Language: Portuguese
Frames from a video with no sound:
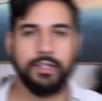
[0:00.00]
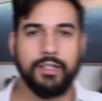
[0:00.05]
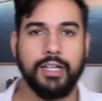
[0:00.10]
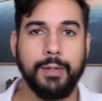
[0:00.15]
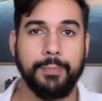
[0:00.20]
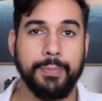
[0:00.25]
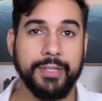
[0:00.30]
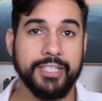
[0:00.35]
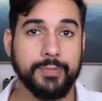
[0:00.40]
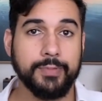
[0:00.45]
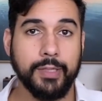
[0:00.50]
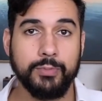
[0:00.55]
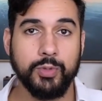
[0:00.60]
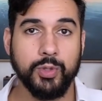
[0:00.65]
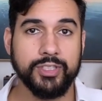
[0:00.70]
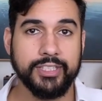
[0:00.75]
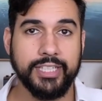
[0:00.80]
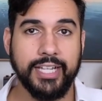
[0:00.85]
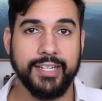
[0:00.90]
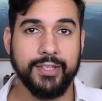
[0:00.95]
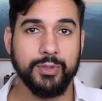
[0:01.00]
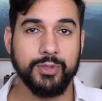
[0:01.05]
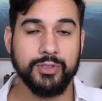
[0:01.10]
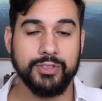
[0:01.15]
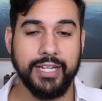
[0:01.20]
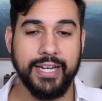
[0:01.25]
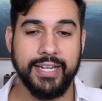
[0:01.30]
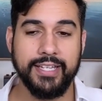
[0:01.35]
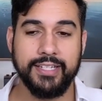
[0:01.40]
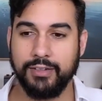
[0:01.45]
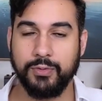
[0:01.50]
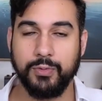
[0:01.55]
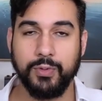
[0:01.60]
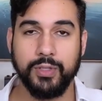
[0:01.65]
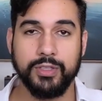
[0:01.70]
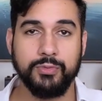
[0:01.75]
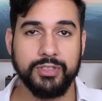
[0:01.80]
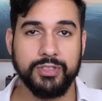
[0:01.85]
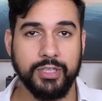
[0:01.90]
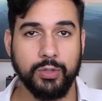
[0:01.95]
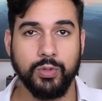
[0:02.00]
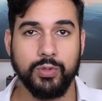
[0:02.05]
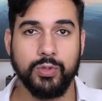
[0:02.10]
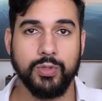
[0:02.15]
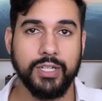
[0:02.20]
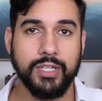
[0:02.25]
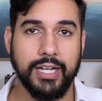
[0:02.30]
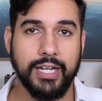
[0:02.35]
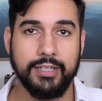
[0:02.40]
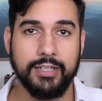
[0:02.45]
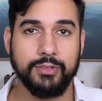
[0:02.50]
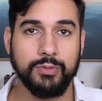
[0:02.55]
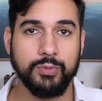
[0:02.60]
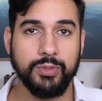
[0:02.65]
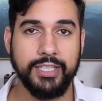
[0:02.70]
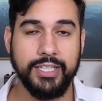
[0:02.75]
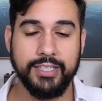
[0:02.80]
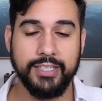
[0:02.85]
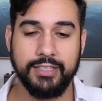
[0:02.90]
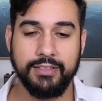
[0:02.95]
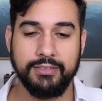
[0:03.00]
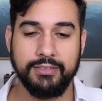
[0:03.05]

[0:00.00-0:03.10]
Apenas para mostrar aqui o site, quando você colocar no link,